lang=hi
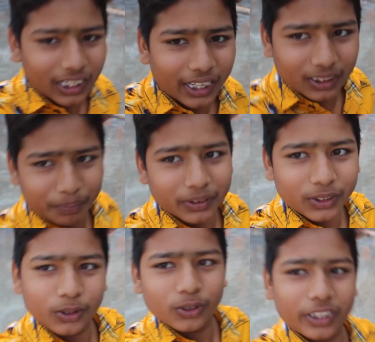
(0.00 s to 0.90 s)
शायद
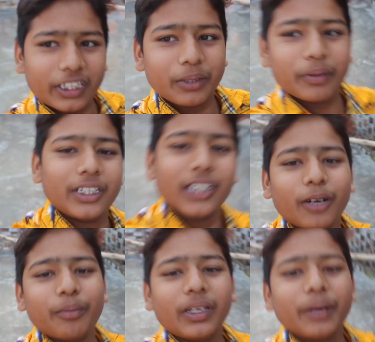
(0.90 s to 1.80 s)
तीनों जाएंगे
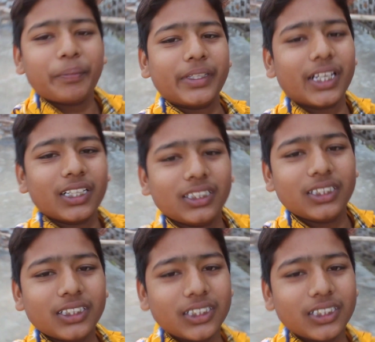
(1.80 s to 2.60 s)
भैया मैं पिताजी